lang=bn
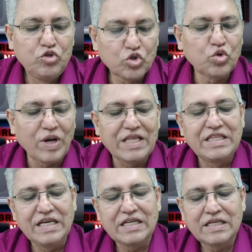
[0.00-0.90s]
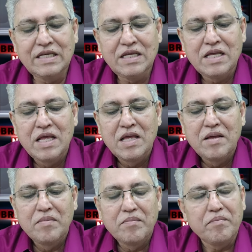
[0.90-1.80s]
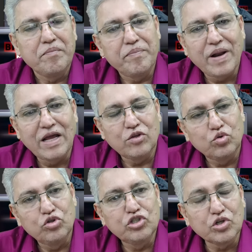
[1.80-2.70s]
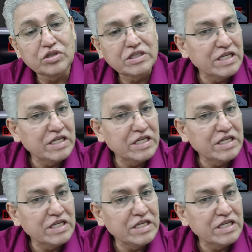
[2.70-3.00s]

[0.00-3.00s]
যুক্তরাজ্যে আর কি প্রায় দুইশো